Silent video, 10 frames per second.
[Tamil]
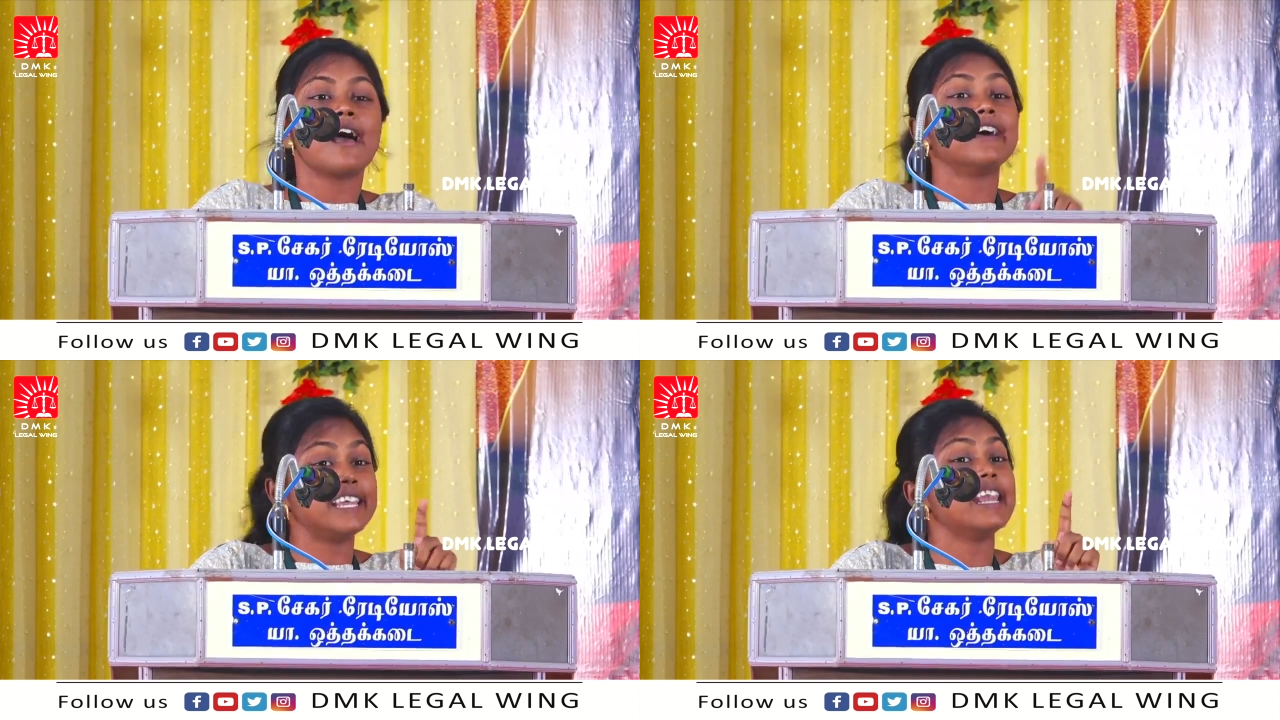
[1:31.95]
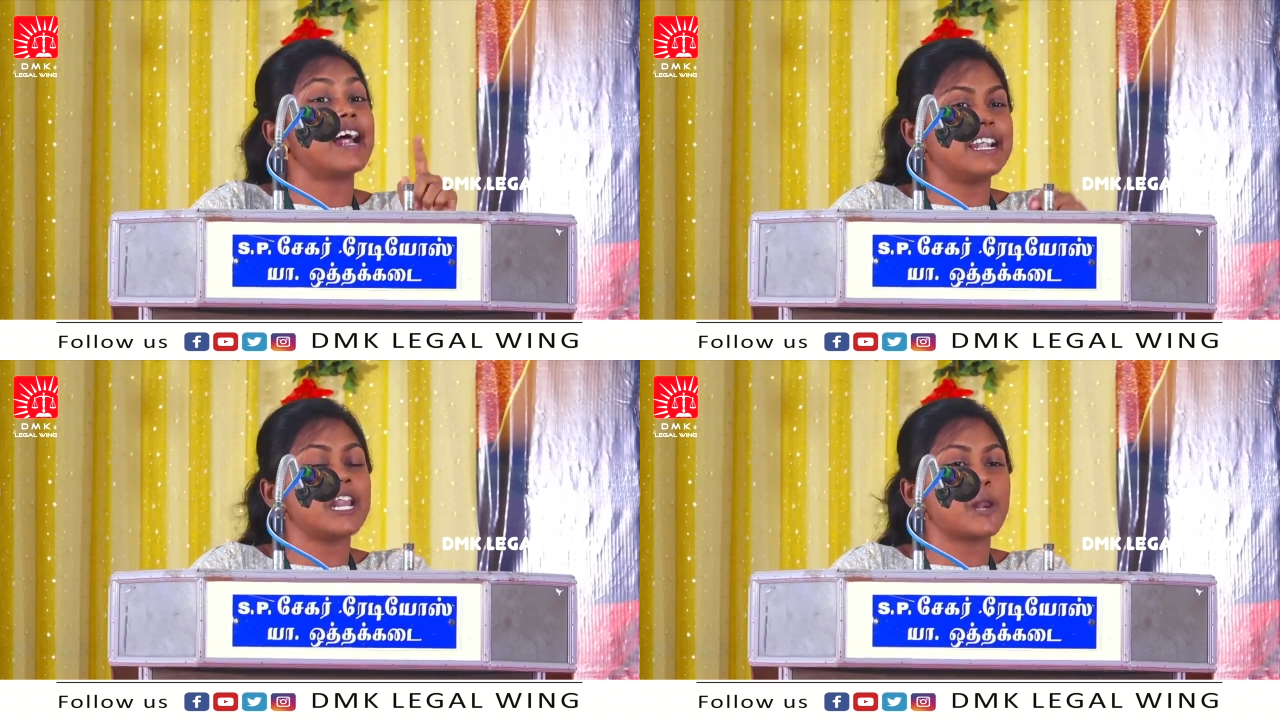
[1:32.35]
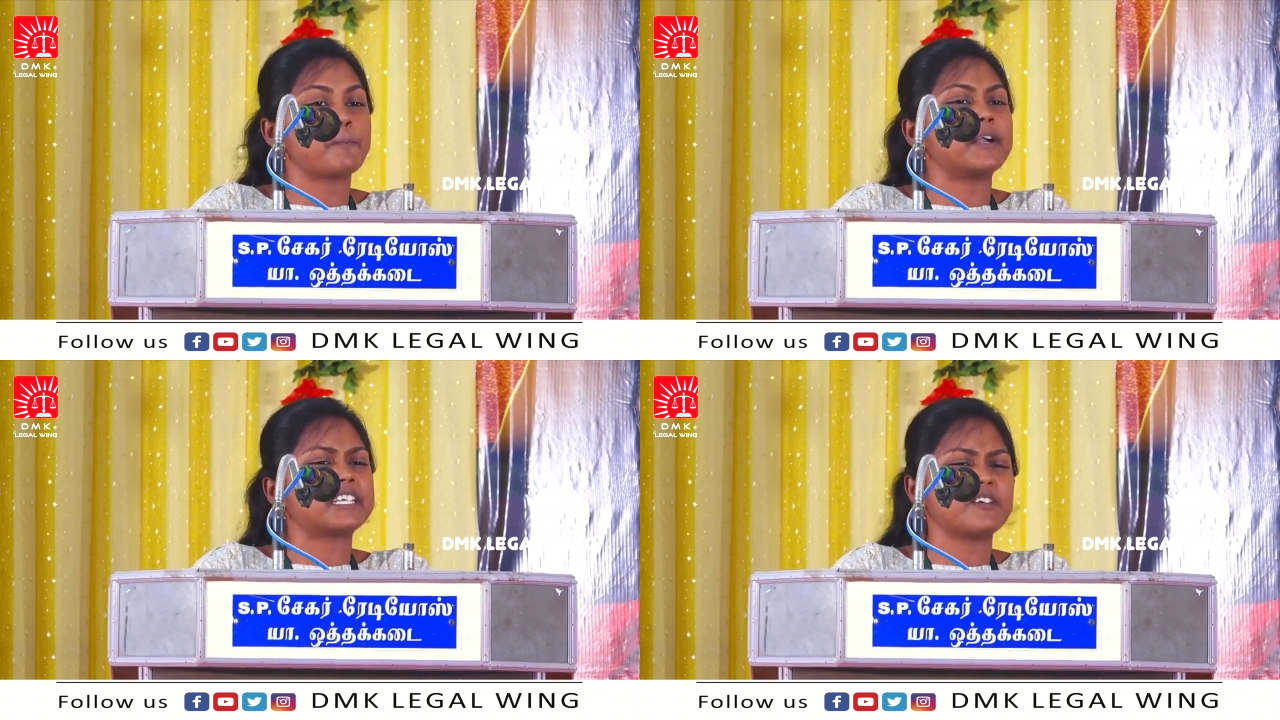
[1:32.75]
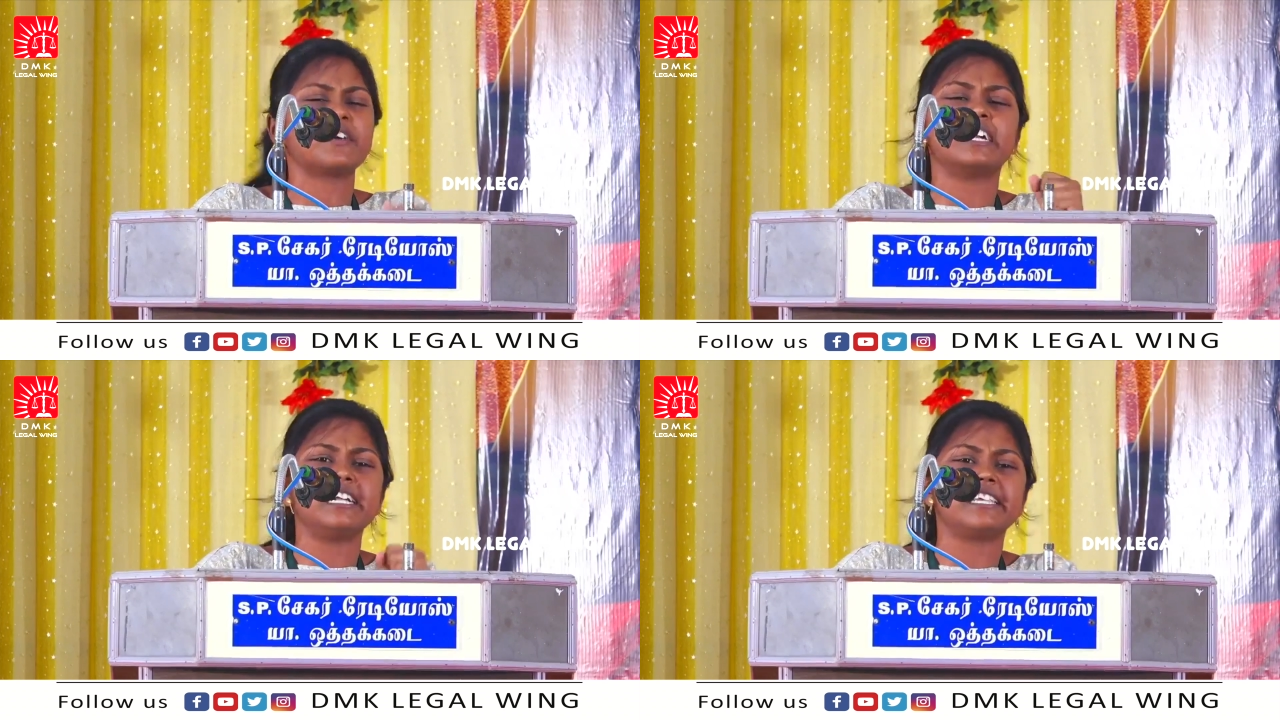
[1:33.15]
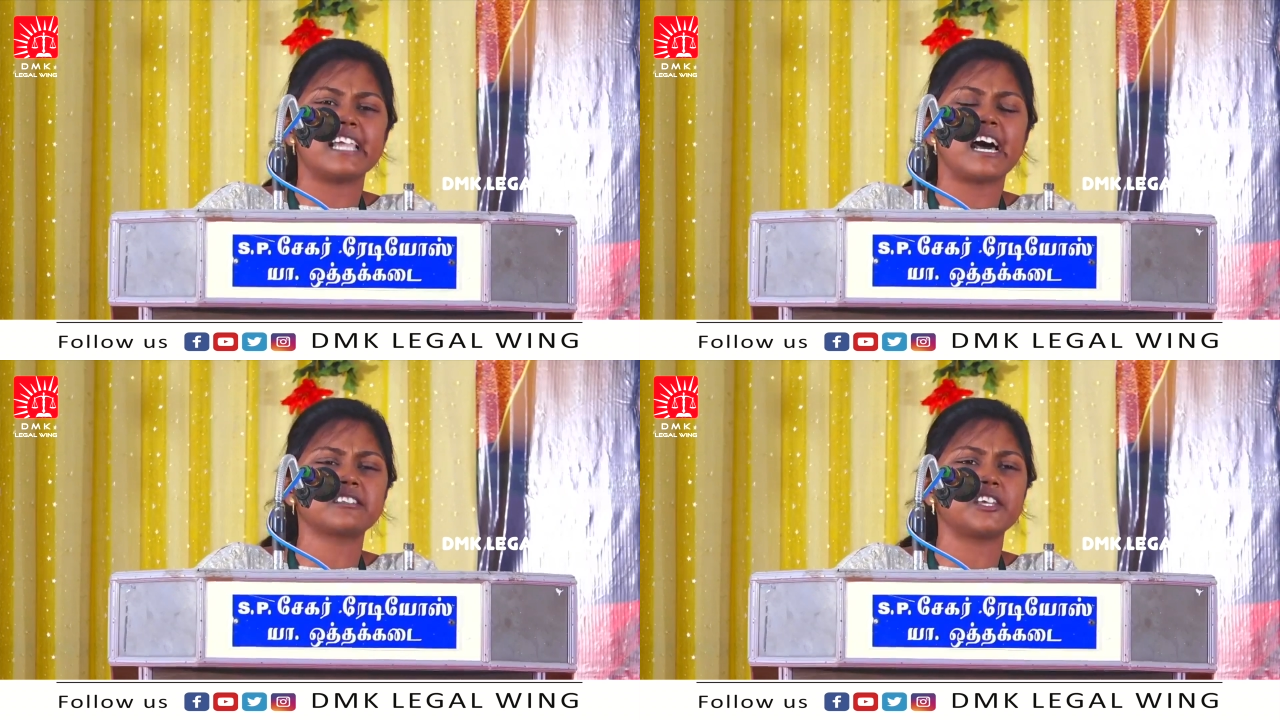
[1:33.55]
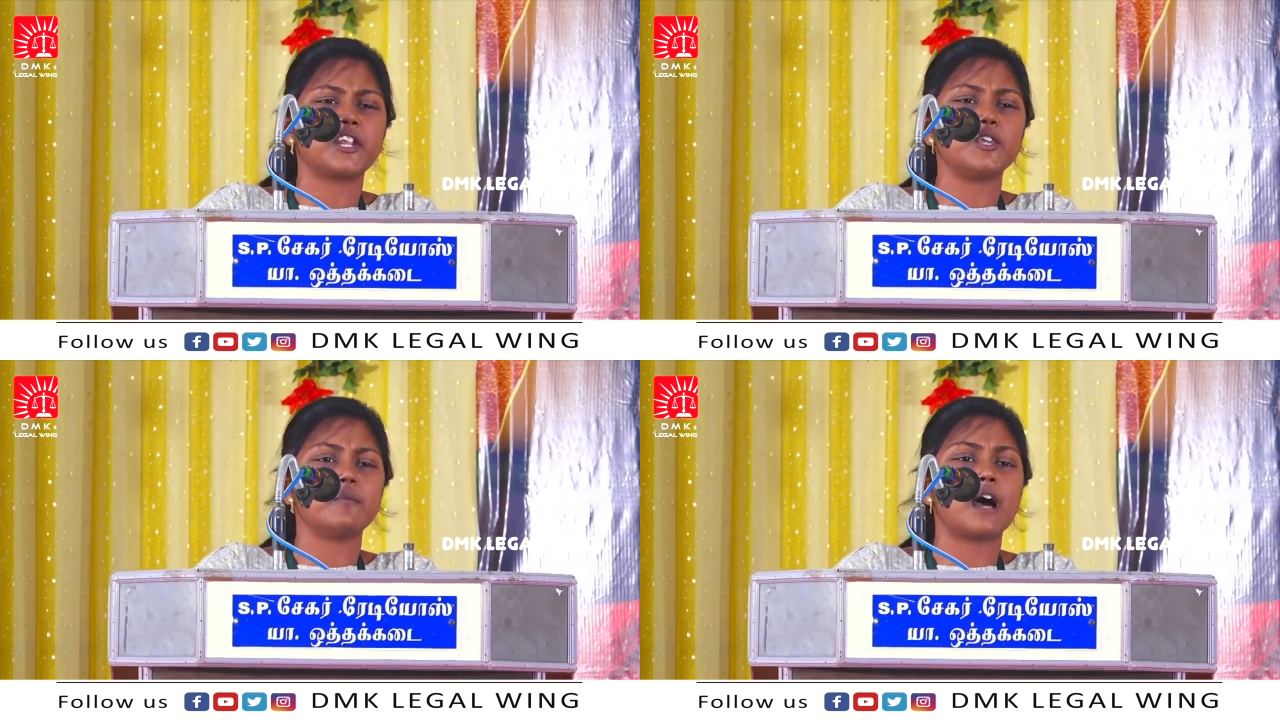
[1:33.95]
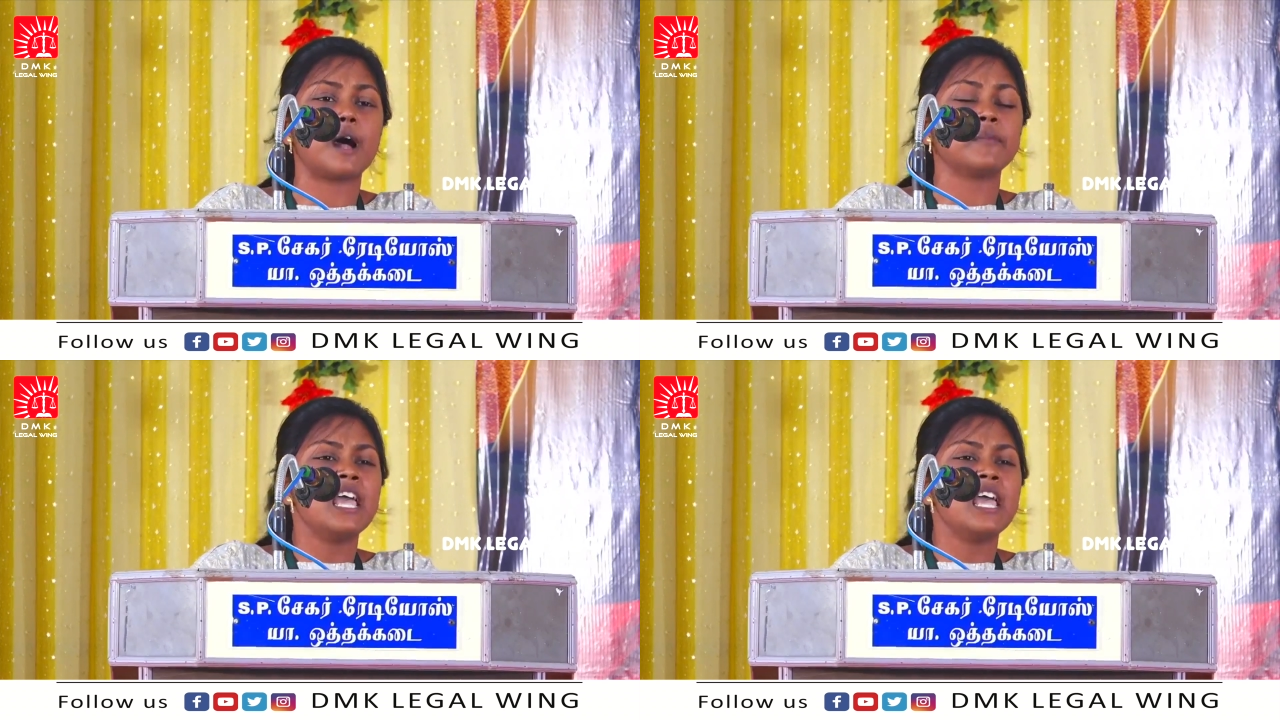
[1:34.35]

அதில் அள்ளல் பட்டவர்கள் யார் தெரியுமா